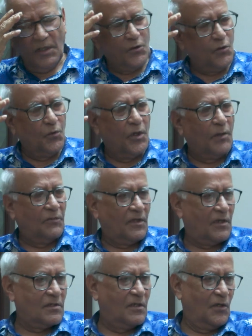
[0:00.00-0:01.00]
নাই তবু নাম
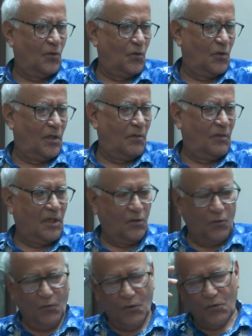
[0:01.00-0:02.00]
তার সিংহ ডিম নাই
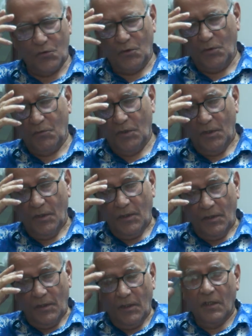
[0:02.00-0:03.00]
তবু অশ্বটি
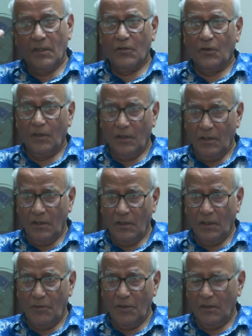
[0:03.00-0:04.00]
এখানে ছিল
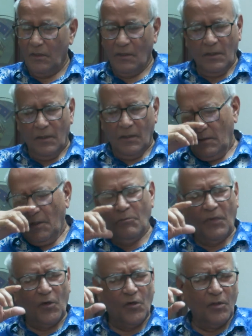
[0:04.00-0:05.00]
এই আমি ডিম
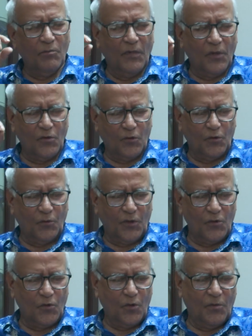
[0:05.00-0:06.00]
মারো ডিম মারো যত
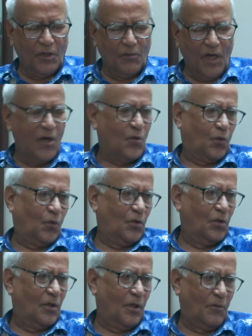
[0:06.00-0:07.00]
পারো জোরে মারো মারো
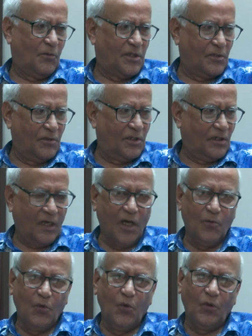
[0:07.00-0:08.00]
ভেজে ভেজে
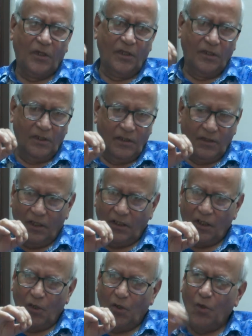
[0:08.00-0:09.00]
খাবো খেয়ে খেয়ে
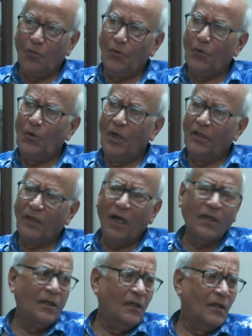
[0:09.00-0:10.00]
তাগরা হব
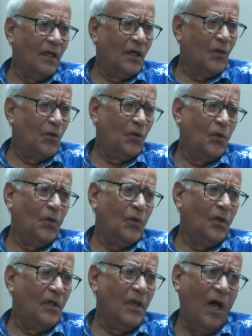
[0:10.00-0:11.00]
তাগরা
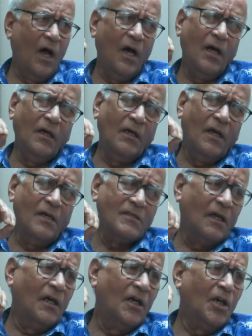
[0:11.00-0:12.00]
হয়ে আগ্রা
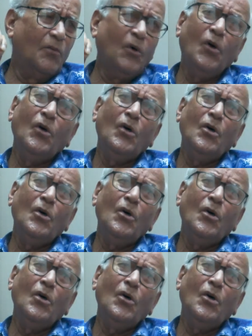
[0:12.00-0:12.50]
যাবো